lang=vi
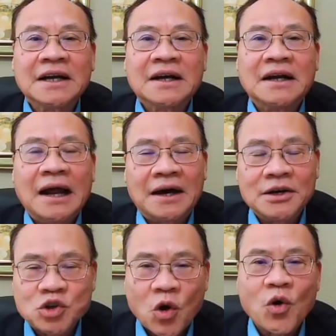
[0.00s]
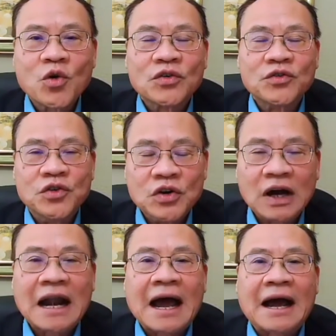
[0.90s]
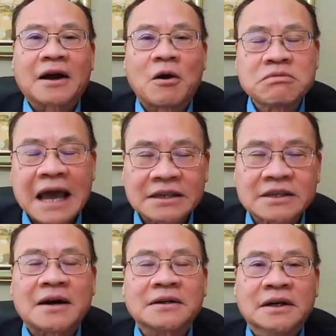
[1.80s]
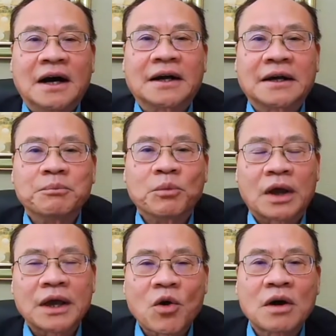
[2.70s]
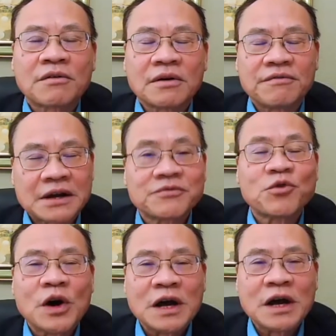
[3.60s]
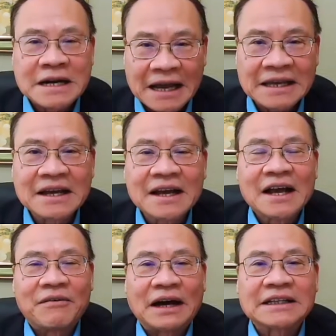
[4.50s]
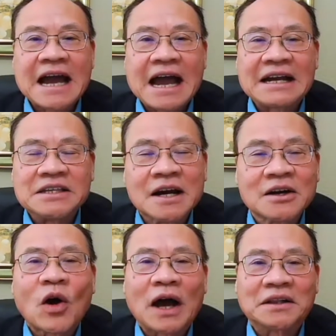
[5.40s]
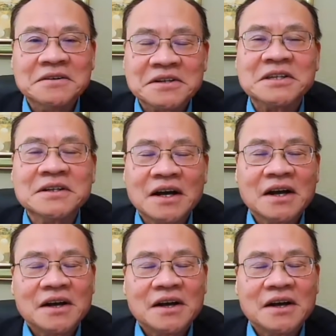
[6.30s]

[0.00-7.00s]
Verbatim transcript: là ở chỗ vừa là không ngăn chặn được cái con virus vô hình này hoặc thứ hai là nhân loại thường như,